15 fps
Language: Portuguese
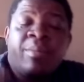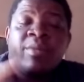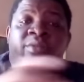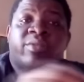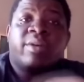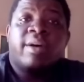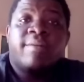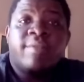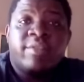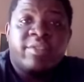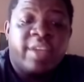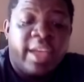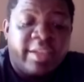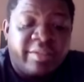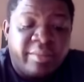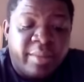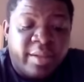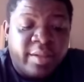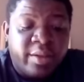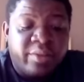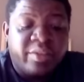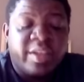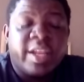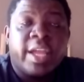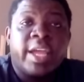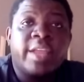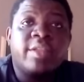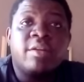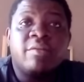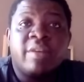Pessoal, a 23
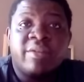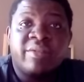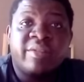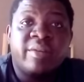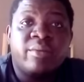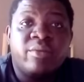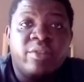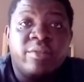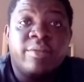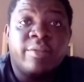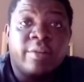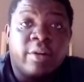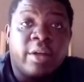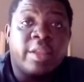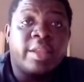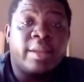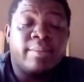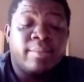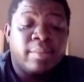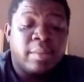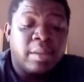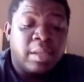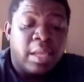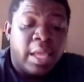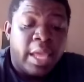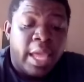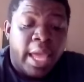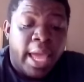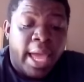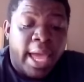renovação de frota,
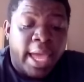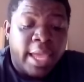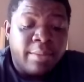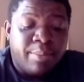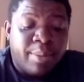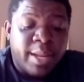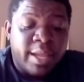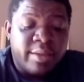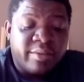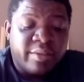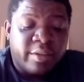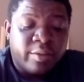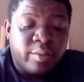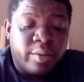a empresa